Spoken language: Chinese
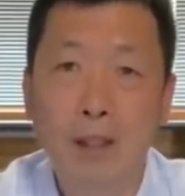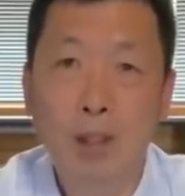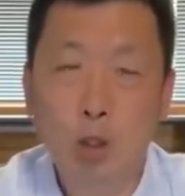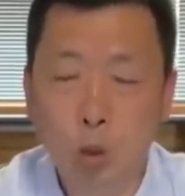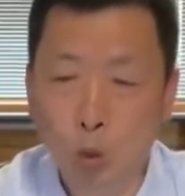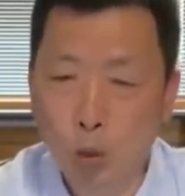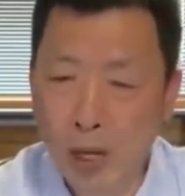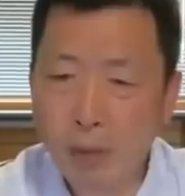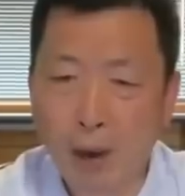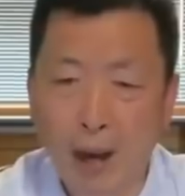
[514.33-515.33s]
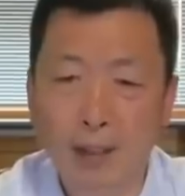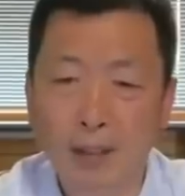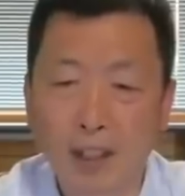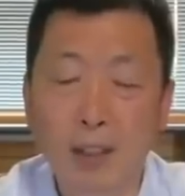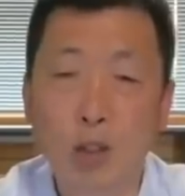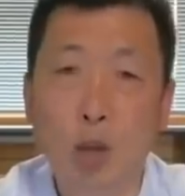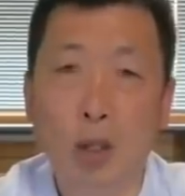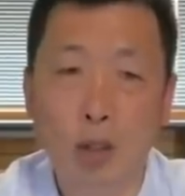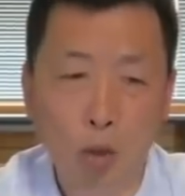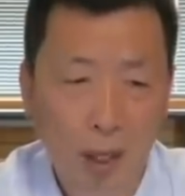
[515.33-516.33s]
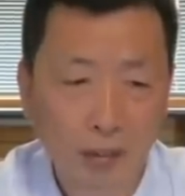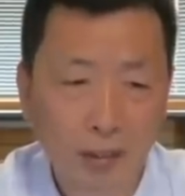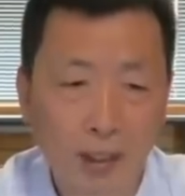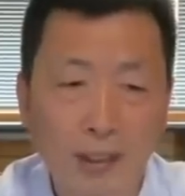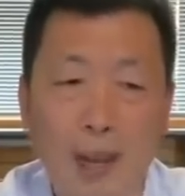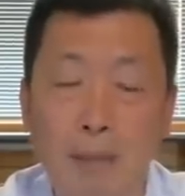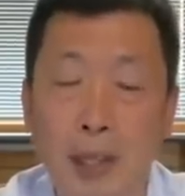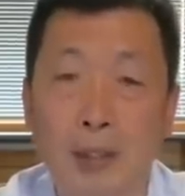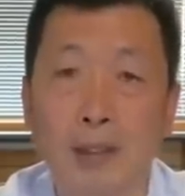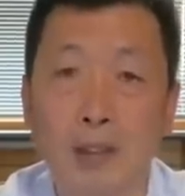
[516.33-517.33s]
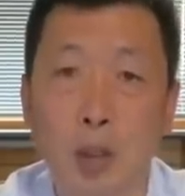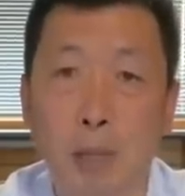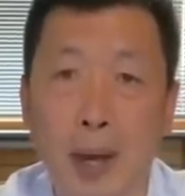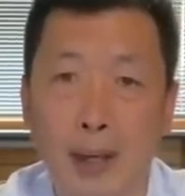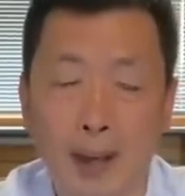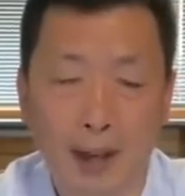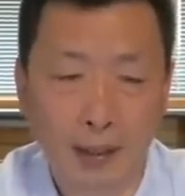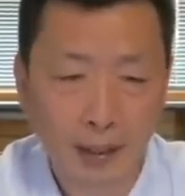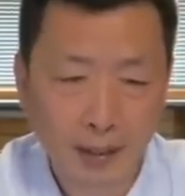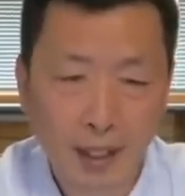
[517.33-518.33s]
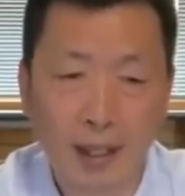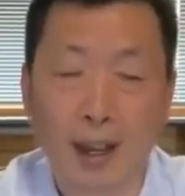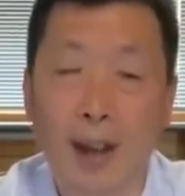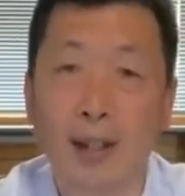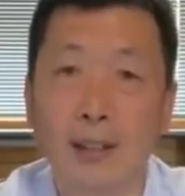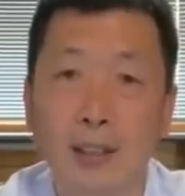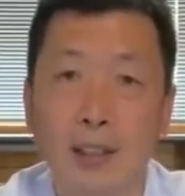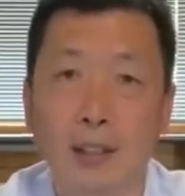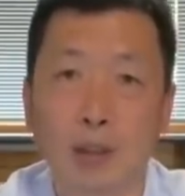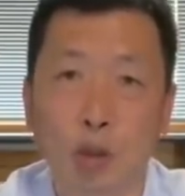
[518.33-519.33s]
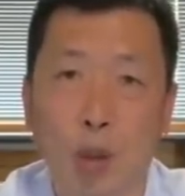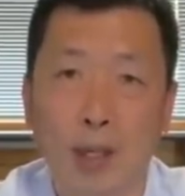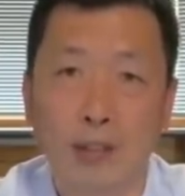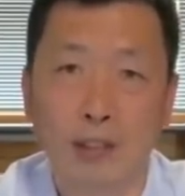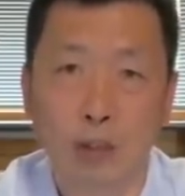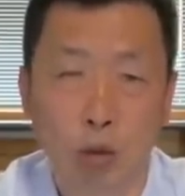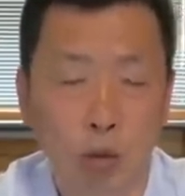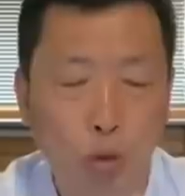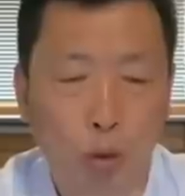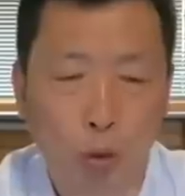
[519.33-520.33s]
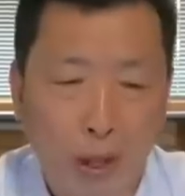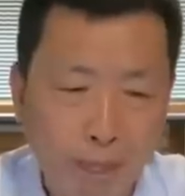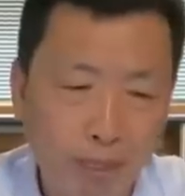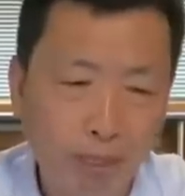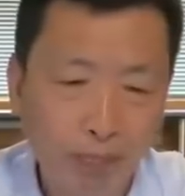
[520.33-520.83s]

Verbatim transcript: 楚威王听说了庄子的大名，就派两个人前来请庄子去做官。